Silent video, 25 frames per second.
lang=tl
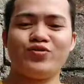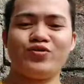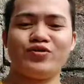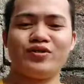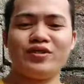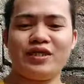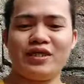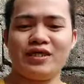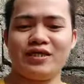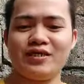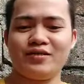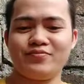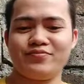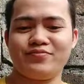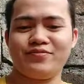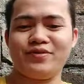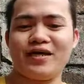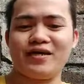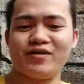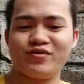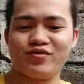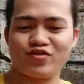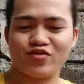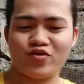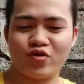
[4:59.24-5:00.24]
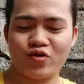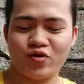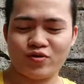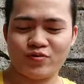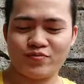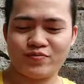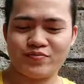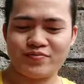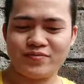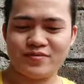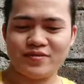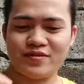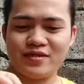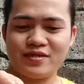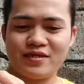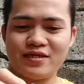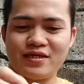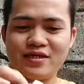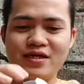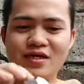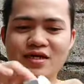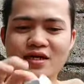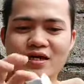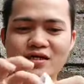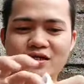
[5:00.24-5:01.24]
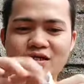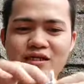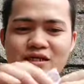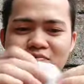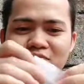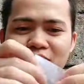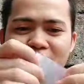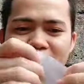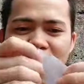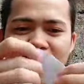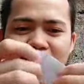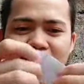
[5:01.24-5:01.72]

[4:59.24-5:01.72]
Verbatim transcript: Okay, next song. Mahirap